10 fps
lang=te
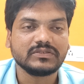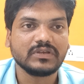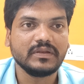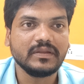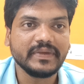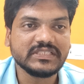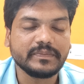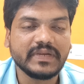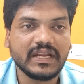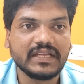సో నేను మీకు
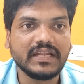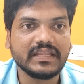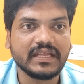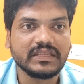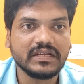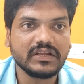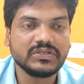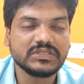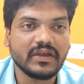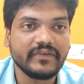చెప్పినట్లుగా నా టెన్త్ డే
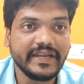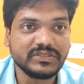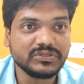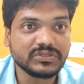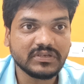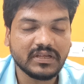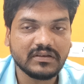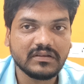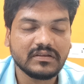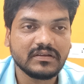రోజు నా వెయిట్ చూసుకున్నాను